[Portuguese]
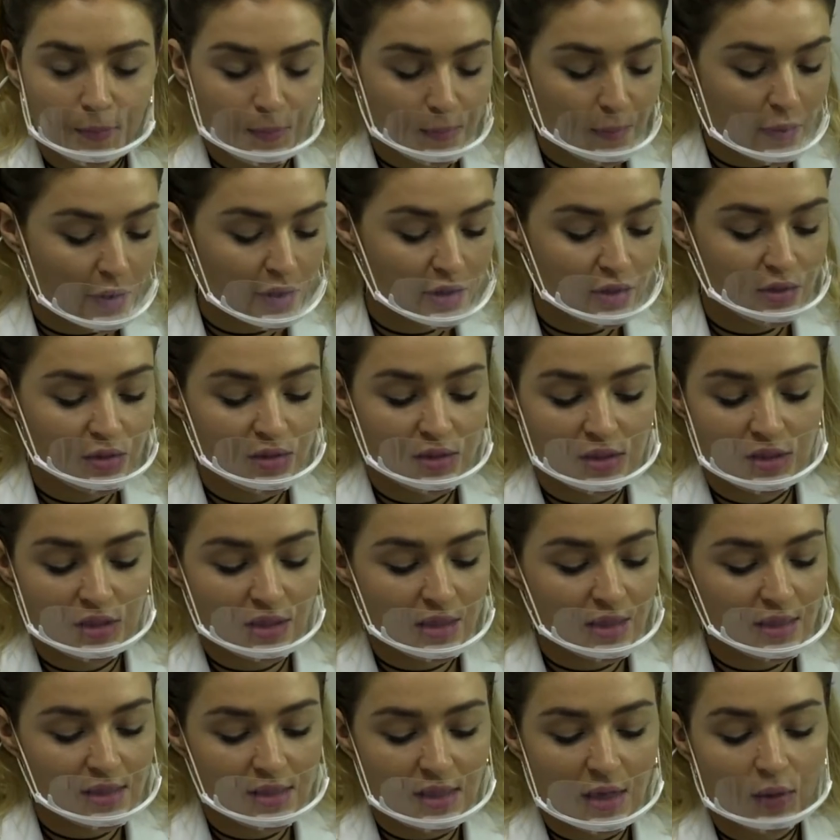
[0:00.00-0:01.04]
pode
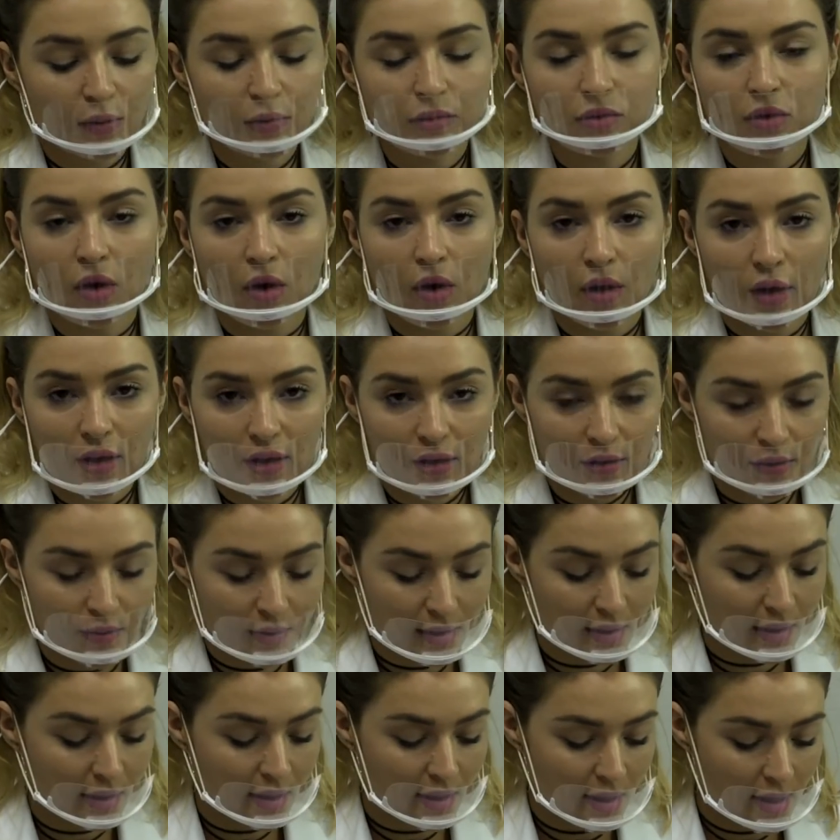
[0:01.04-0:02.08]
utilizar um tônico
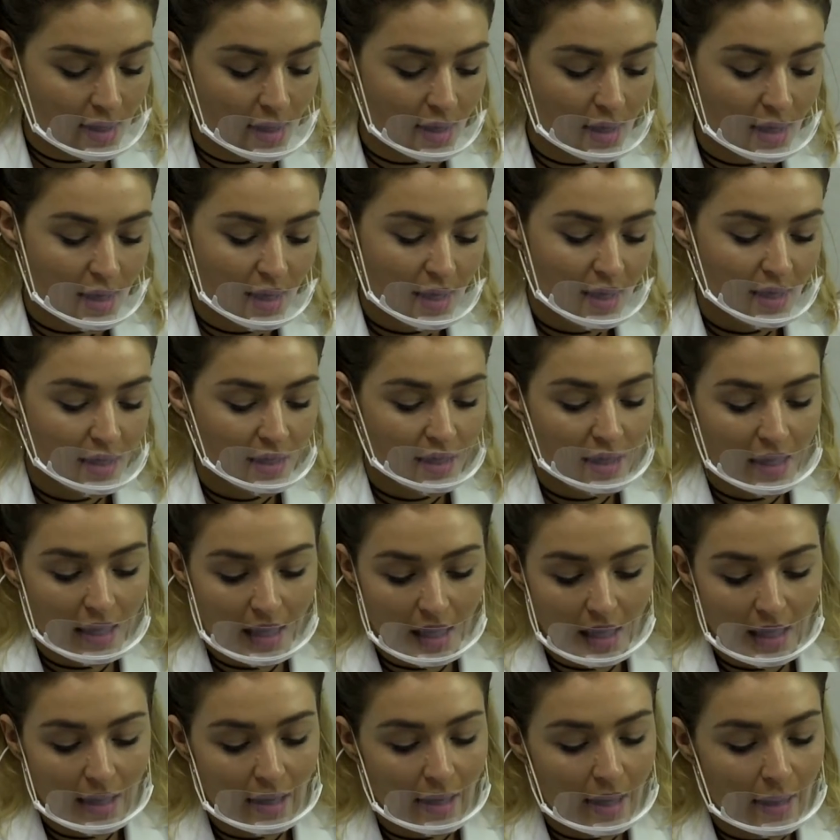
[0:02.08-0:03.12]
aqui e
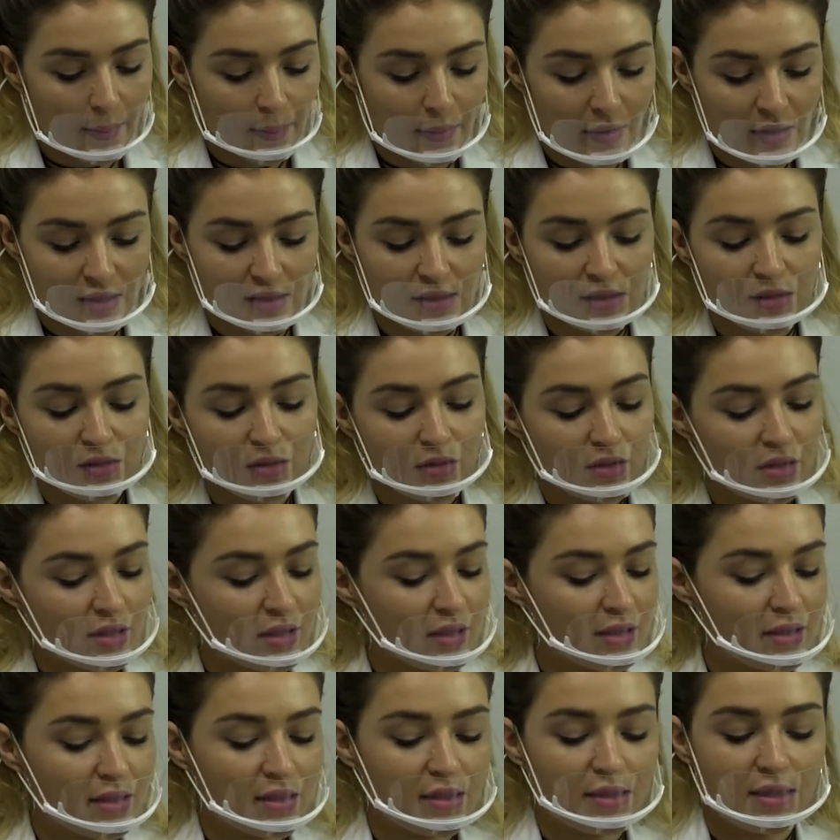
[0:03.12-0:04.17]
após isso
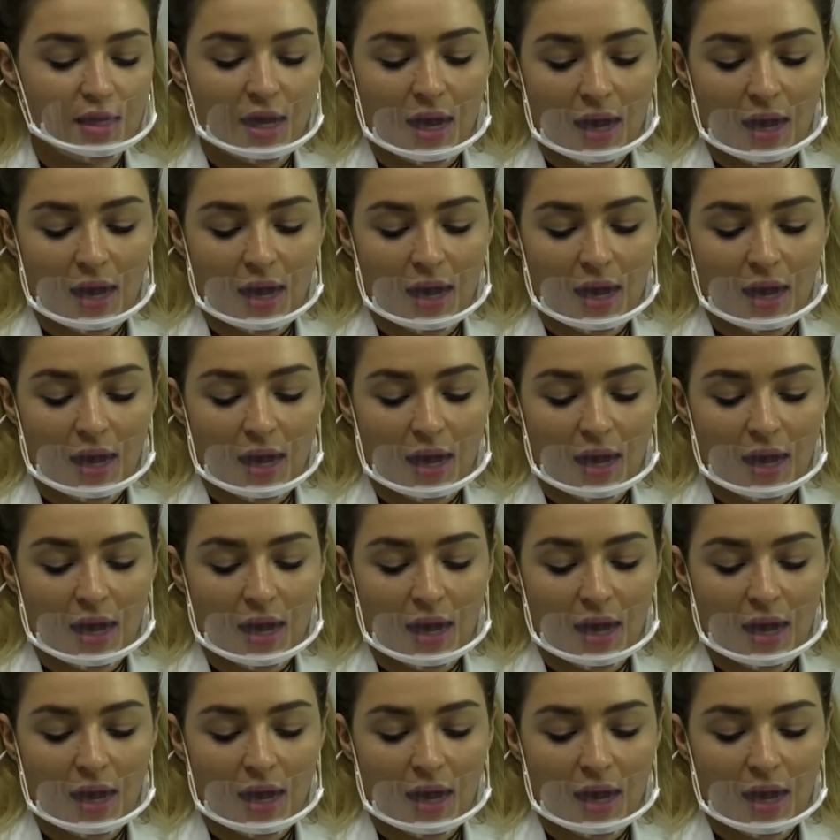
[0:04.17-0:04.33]
utiliza-se